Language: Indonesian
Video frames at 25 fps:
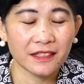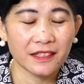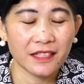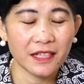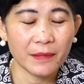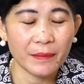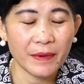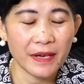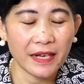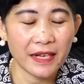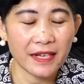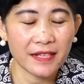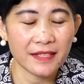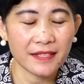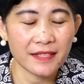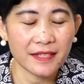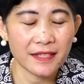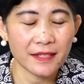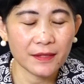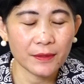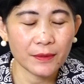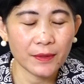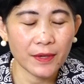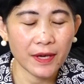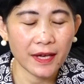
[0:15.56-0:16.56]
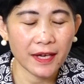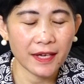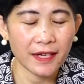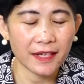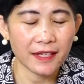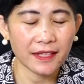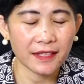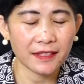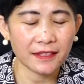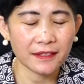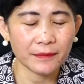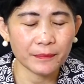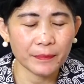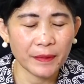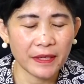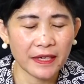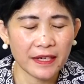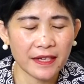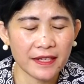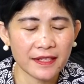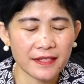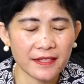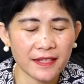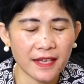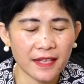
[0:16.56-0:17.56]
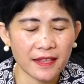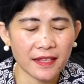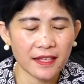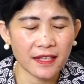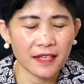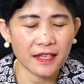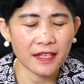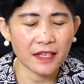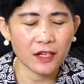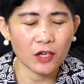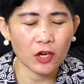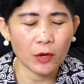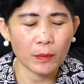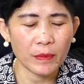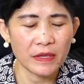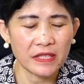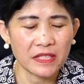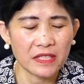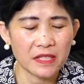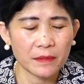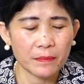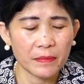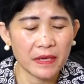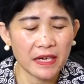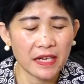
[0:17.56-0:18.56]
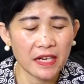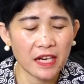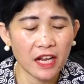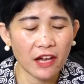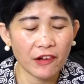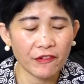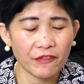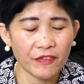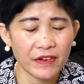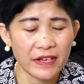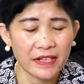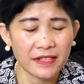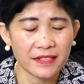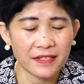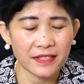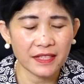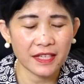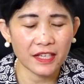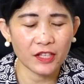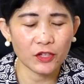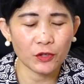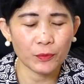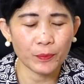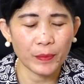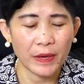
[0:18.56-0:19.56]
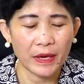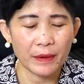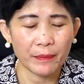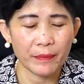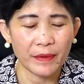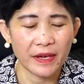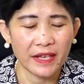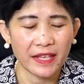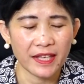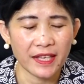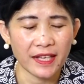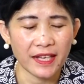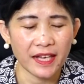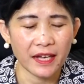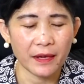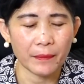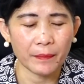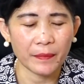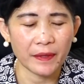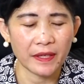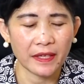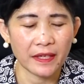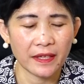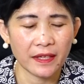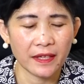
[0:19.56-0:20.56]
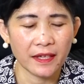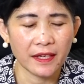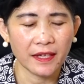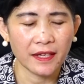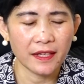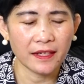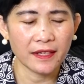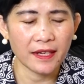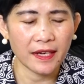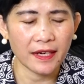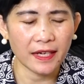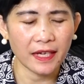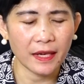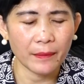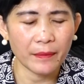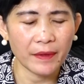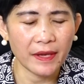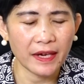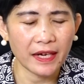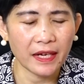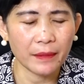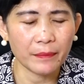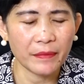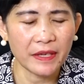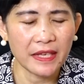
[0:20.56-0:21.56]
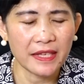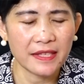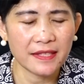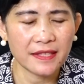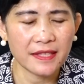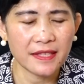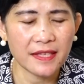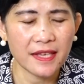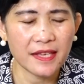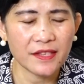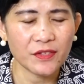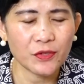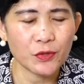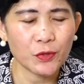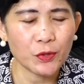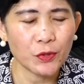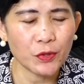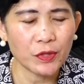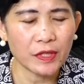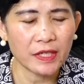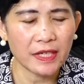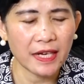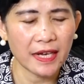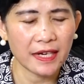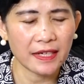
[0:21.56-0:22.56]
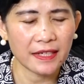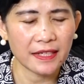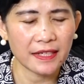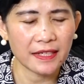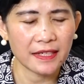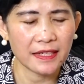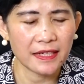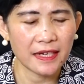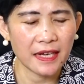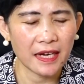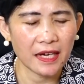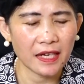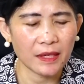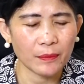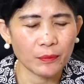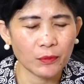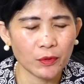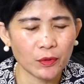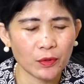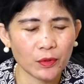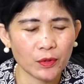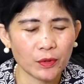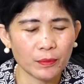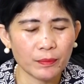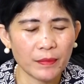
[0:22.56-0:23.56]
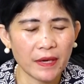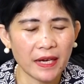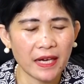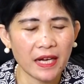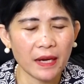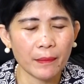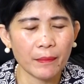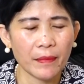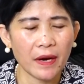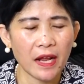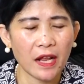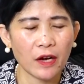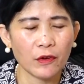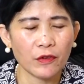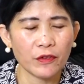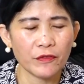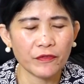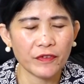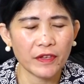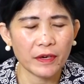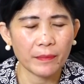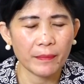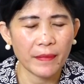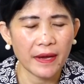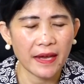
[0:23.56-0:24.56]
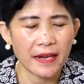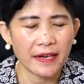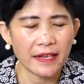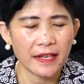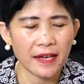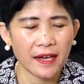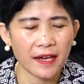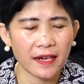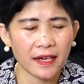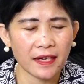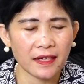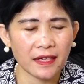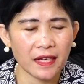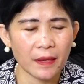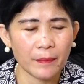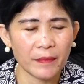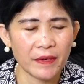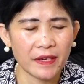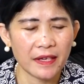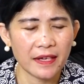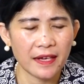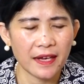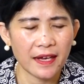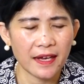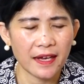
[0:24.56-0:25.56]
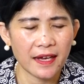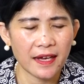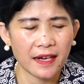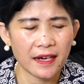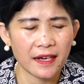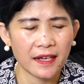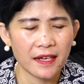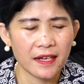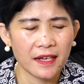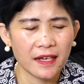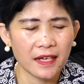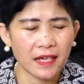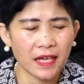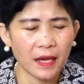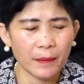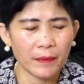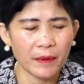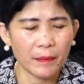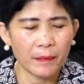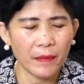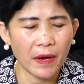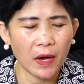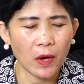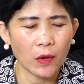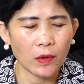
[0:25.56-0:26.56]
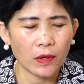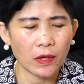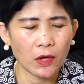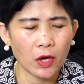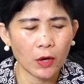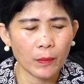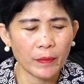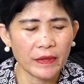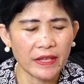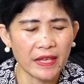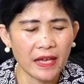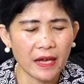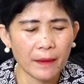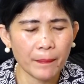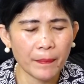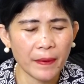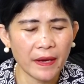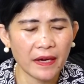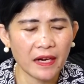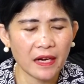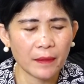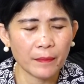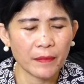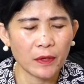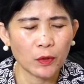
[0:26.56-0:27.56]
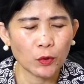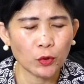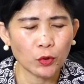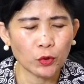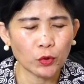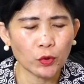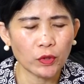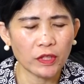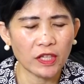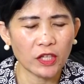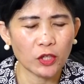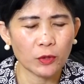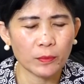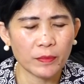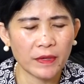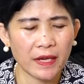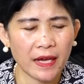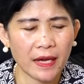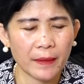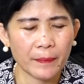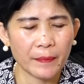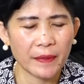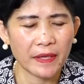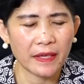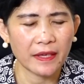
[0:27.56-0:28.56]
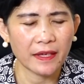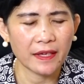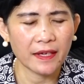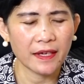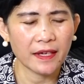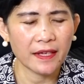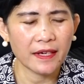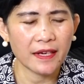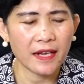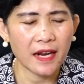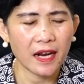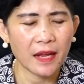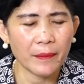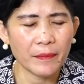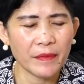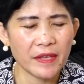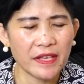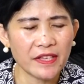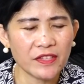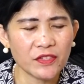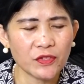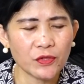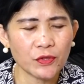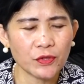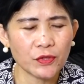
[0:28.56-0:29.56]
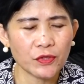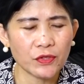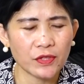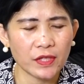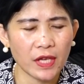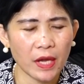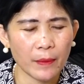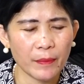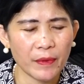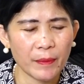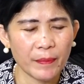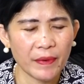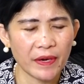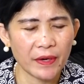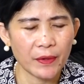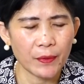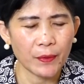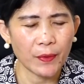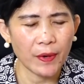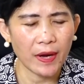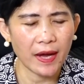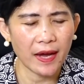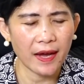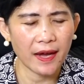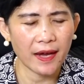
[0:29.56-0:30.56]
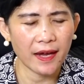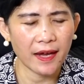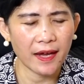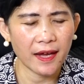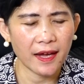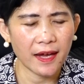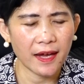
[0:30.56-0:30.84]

Terima kasih Tuhan, pada saat ini Kau masih beri nafas kehidupan bagi kami. Dan kami akan mengisinya seturut dengan kehendakmu. Maka melalui firman yang akan kami dengar, kami mau Engkau menyapa dan menuntun hidup kami. Dalam Yesus kami berdoa.